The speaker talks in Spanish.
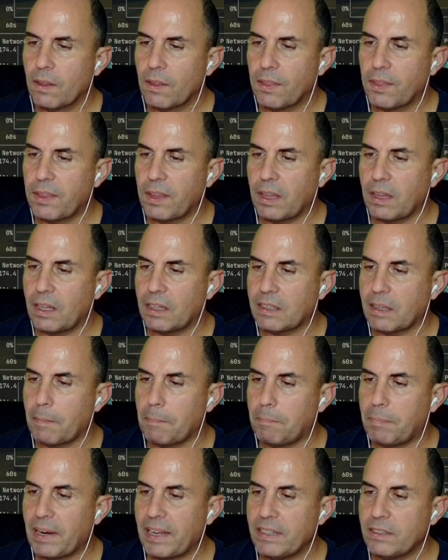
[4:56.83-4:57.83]
CD
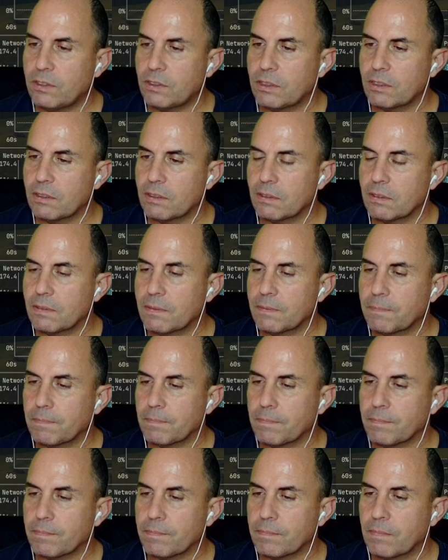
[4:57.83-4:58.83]
templates,
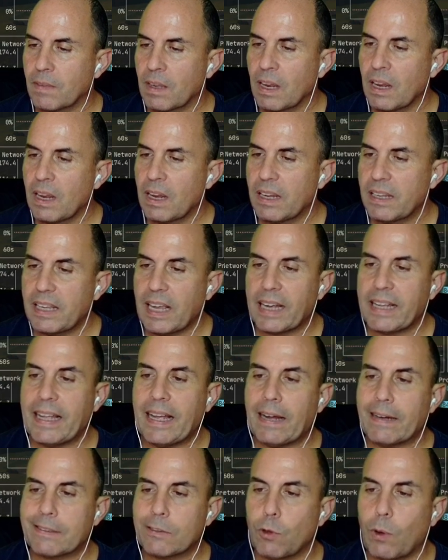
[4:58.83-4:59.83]
y aquí
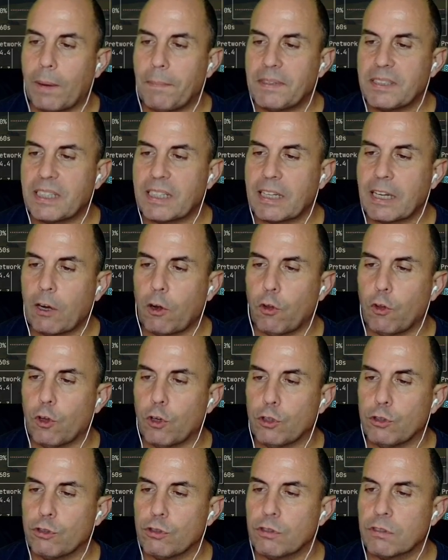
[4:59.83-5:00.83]
actualmente tengo
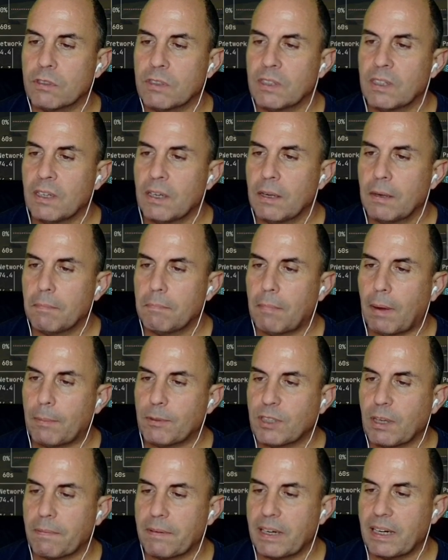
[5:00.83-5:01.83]
dos.
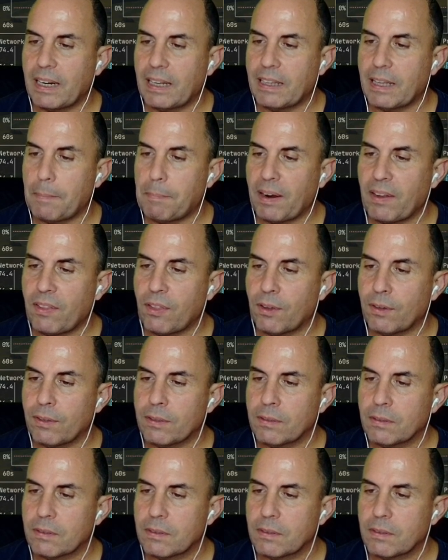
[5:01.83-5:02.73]
Vamos a abrir el de Python.